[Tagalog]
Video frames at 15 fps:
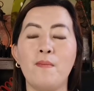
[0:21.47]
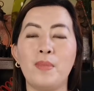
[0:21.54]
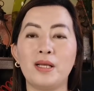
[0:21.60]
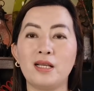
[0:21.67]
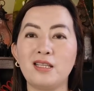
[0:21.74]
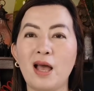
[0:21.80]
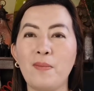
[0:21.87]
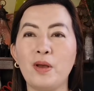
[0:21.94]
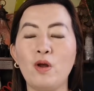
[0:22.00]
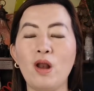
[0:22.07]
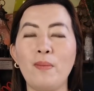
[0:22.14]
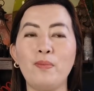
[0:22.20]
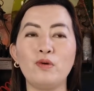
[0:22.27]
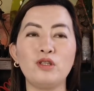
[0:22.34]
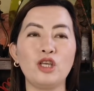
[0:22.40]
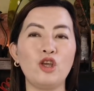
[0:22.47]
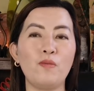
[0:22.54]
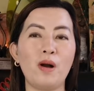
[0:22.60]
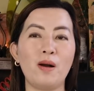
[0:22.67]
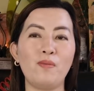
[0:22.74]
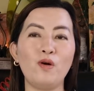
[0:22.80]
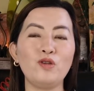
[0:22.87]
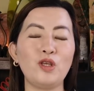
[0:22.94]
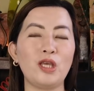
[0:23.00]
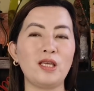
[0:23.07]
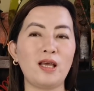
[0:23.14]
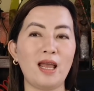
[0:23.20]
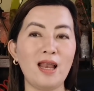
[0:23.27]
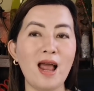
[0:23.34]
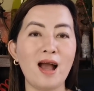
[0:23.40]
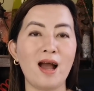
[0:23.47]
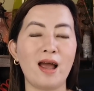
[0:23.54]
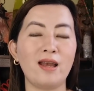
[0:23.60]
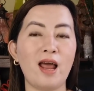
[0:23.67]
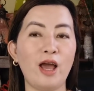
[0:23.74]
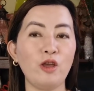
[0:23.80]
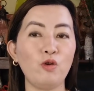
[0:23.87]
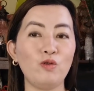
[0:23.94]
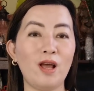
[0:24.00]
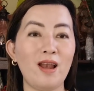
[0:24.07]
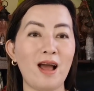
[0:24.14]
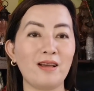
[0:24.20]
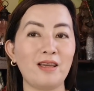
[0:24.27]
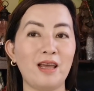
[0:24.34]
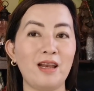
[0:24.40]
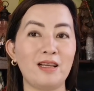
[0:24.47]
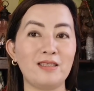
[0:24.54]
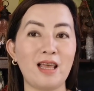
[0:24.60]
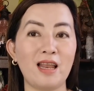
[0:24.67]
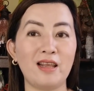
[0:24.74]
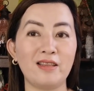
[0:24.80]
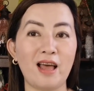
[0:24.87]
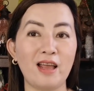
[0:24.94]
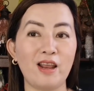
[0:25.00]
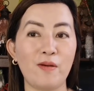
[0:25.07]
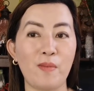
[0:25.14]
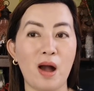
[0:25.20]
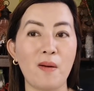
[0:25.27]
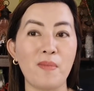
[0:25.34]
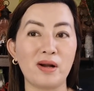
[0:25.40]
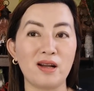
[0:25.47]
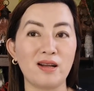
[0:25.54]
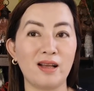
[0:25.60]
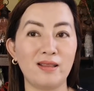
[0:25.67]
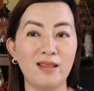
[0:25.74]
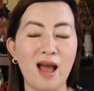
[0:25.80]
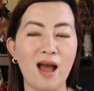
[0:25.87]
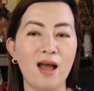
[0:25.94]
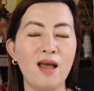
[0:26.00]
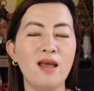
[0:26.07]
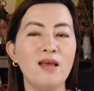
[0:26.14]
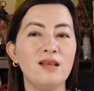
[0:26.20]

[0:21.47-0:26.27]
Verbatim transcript: Masasabi ko lang po sa inyo mga bossing, kailangan ayuda lagi ng salitay ng mga magaganda.